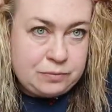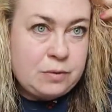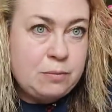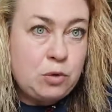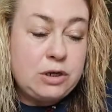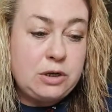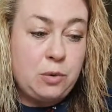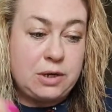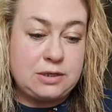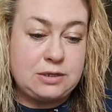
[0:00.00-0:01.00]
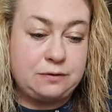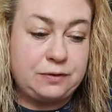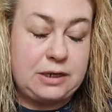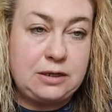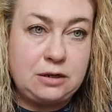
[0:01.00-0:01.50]
Много нюансов.
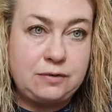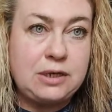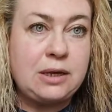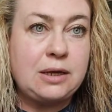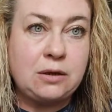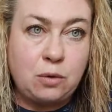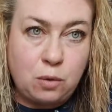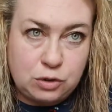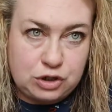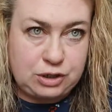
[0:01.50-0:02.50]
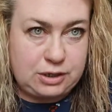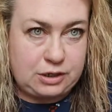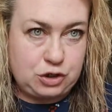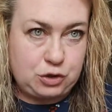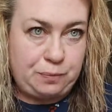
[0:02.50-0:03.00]
Тонирование это очень
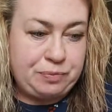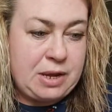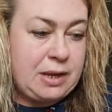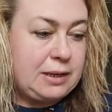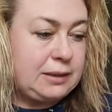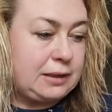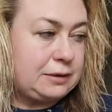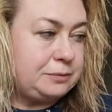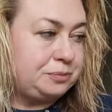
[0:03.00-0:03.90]
хорошо. Так,